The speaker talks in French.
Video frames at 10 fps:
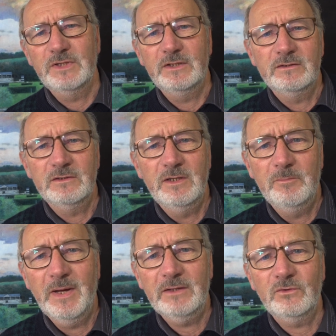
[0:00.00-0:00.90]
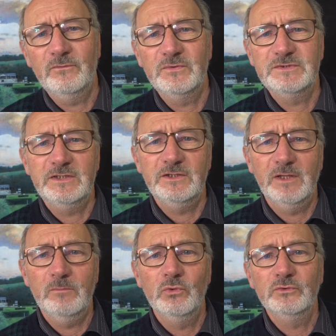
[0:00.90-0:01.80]
Des, peintres faisaient des
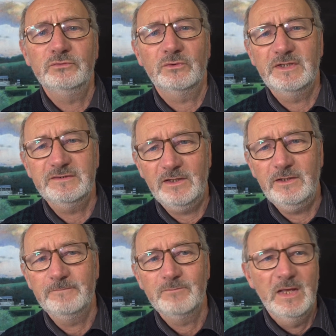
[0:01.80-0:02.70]
tableaux sur des années.